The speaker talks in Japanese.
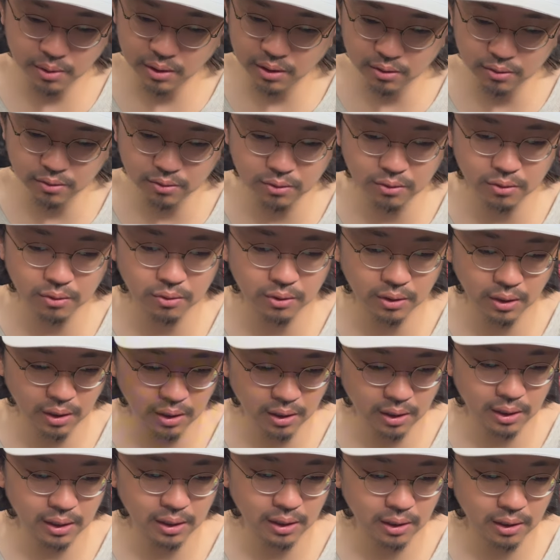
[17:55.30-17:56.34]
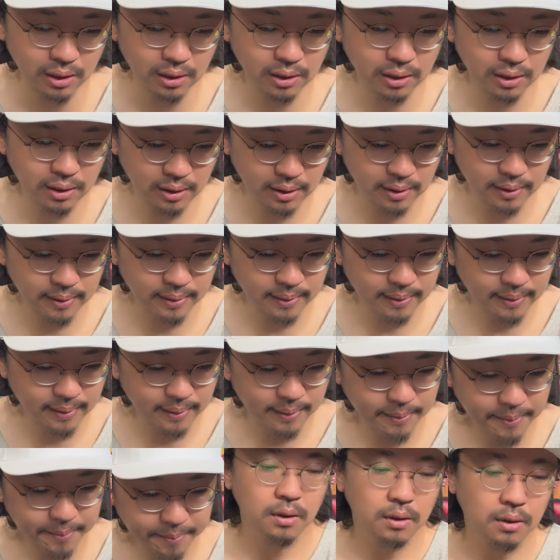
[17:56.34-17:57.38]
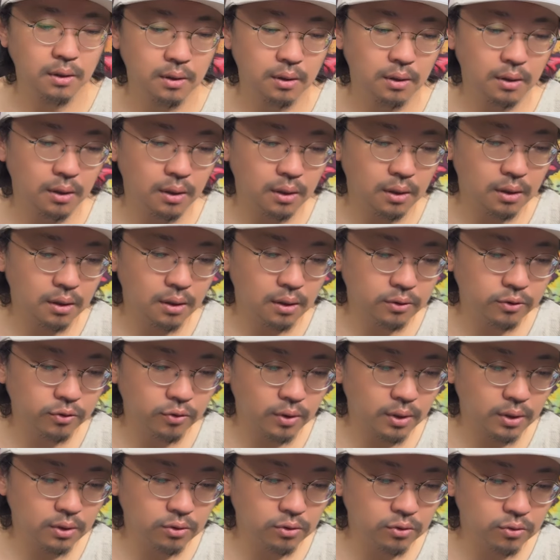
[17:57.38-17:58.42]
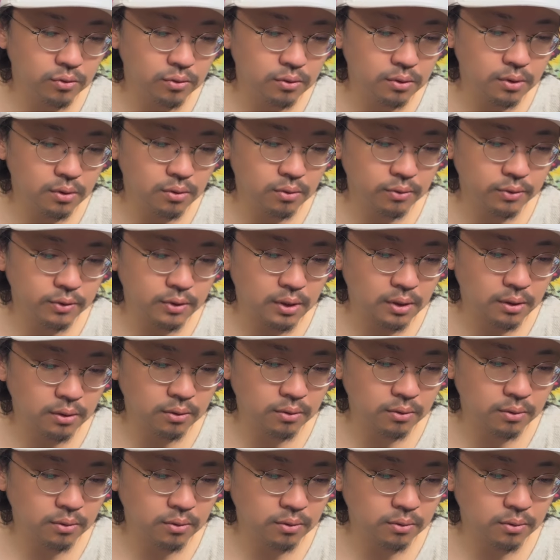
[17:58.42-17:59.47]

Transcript: ですよね。えー、レストラン十字路さんの